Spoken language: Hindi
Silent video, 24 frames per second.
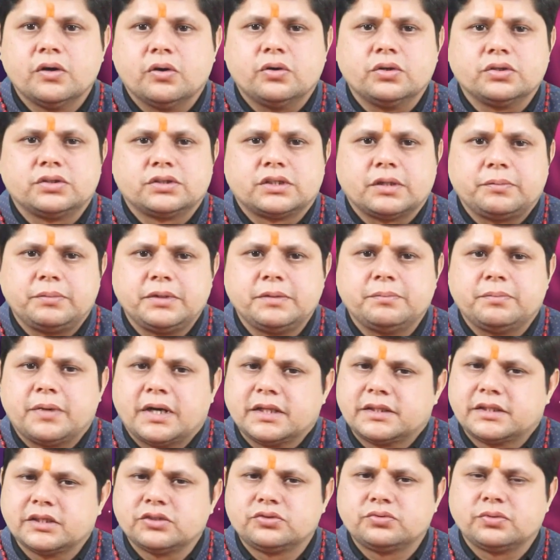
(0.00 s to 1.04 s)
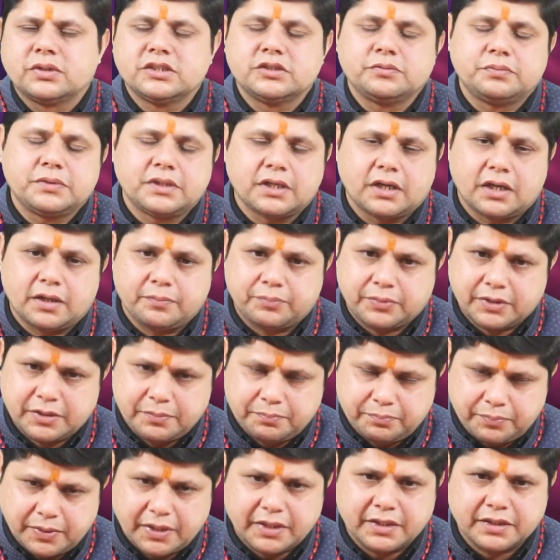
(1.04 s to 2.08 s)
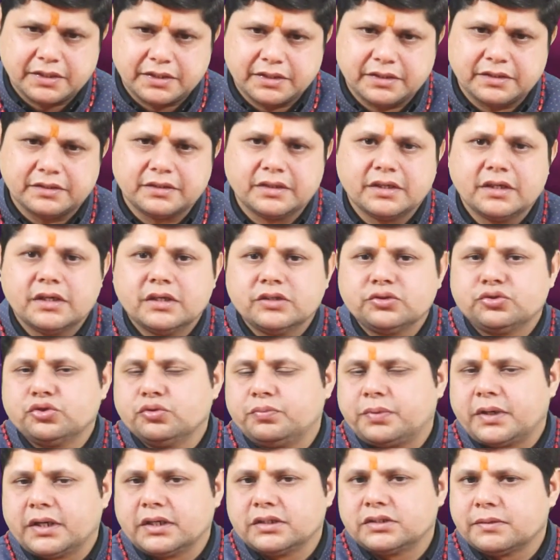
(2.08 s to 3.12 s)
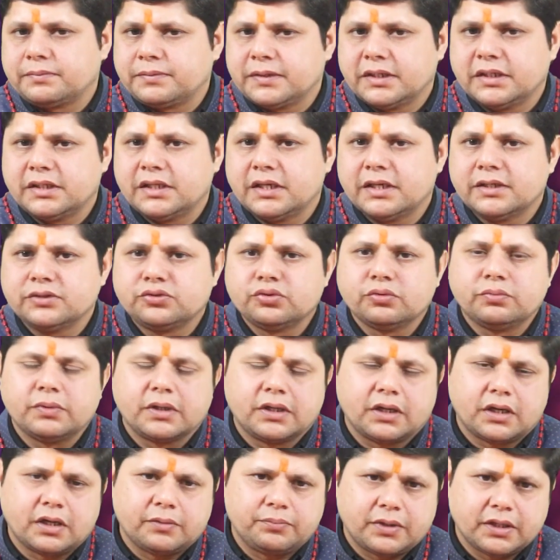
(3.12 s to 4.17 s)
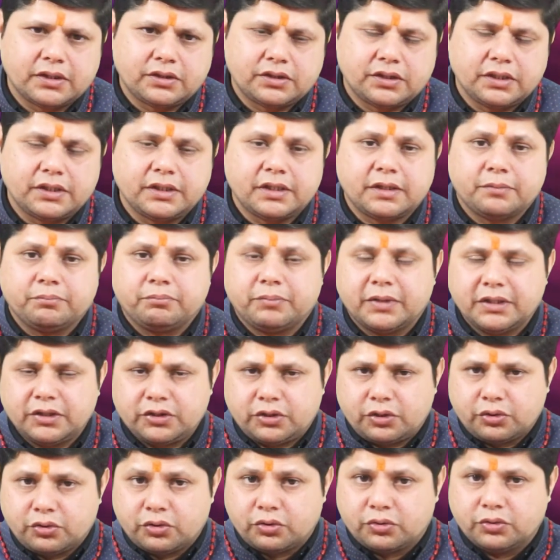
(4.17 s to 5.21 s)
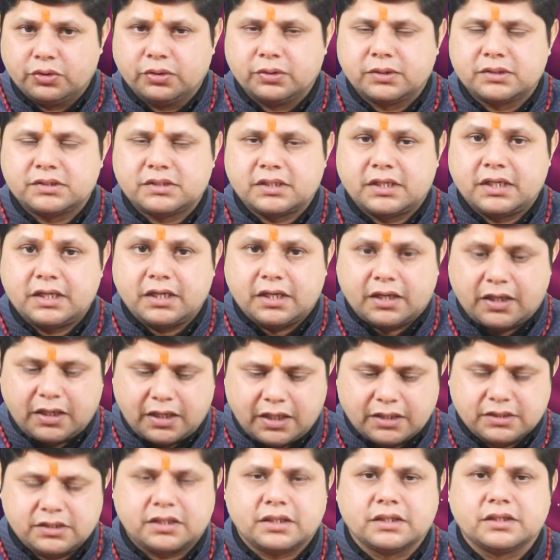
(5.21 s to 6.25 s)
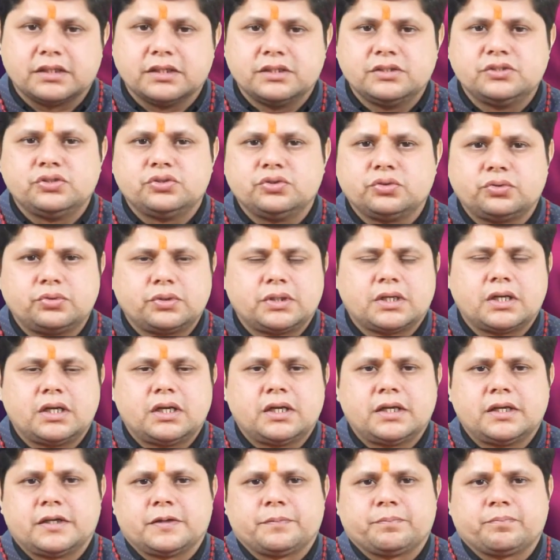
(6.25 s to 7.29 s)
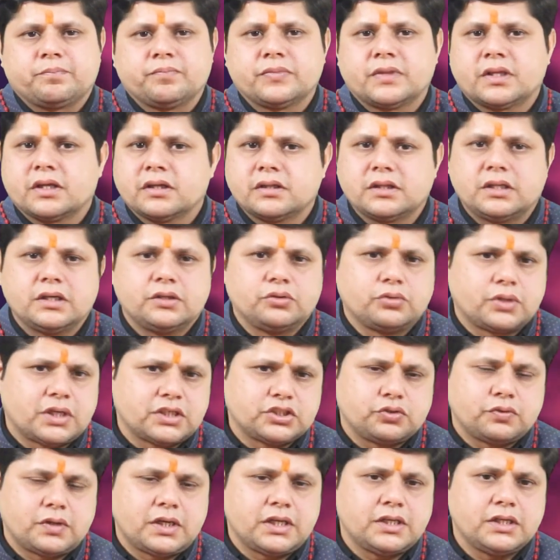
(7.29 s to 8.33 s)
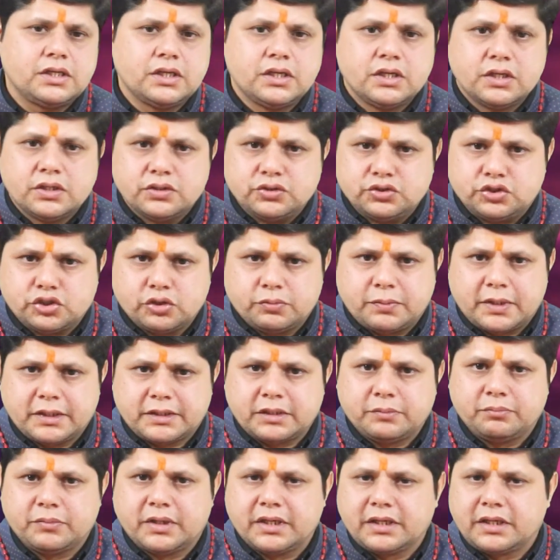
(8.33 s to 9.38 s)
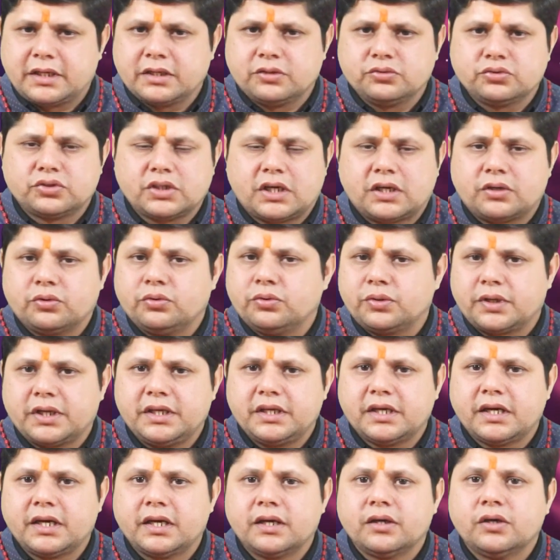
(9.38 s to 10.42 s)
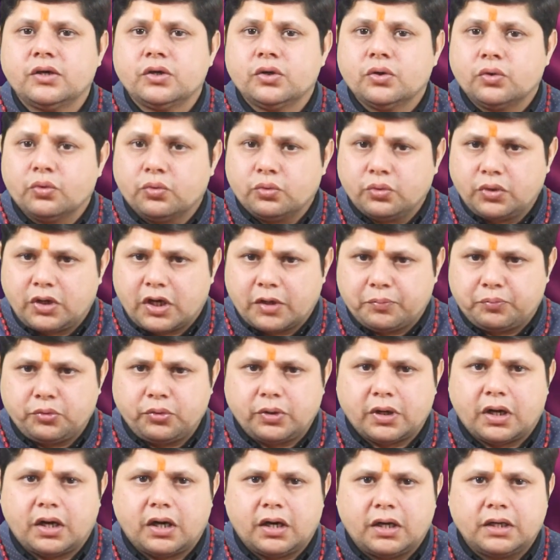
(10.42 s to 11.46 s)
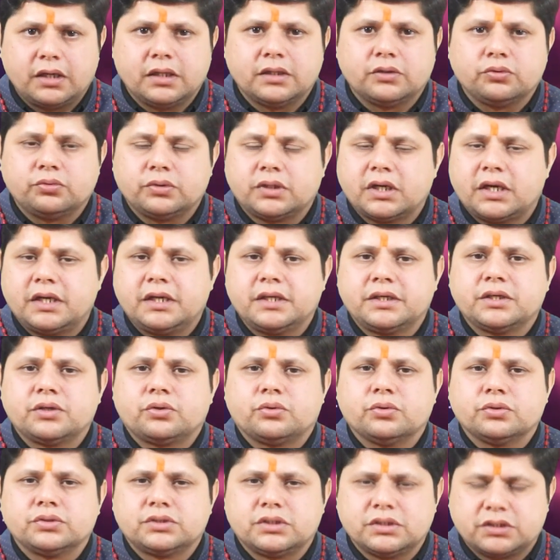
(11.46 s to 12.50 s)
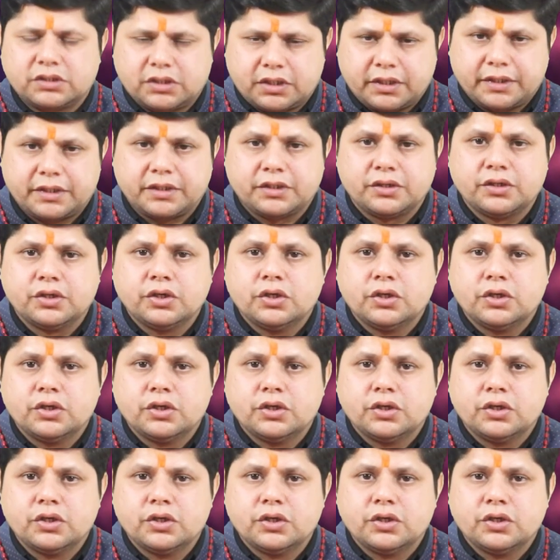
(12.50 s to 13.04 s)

और तभी बातें सुलझ भी आपकी पाएगी शुभ रंग सफेद है शुभ अंक आपका तीन है बंदरों को गुड़ और चने आज के दिन जरूर खिलाने हैं धनु राशि वाले जो बातें मन के अनुसार हो रही है उनका पूरा आनंद उठाने की कोशिश करें